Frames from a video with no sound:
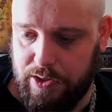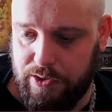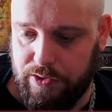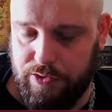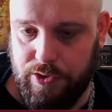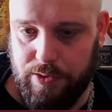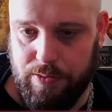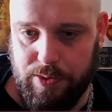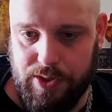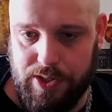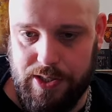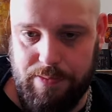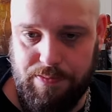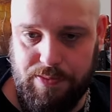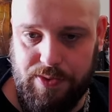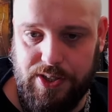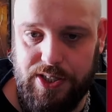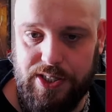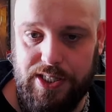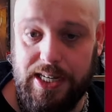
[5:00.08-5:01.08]

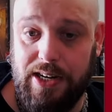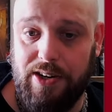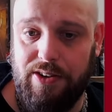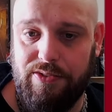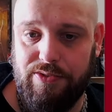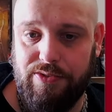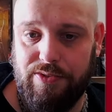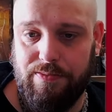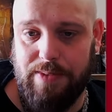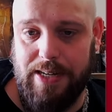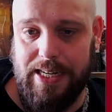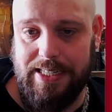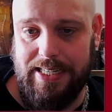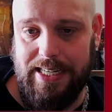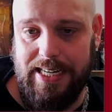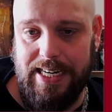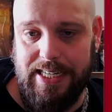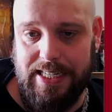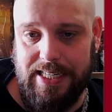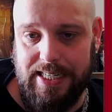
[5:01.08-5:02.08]
75 auf
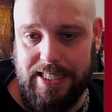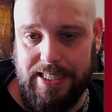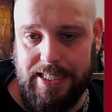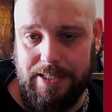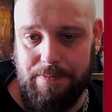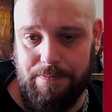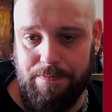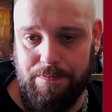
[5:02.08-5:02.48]
Athletik,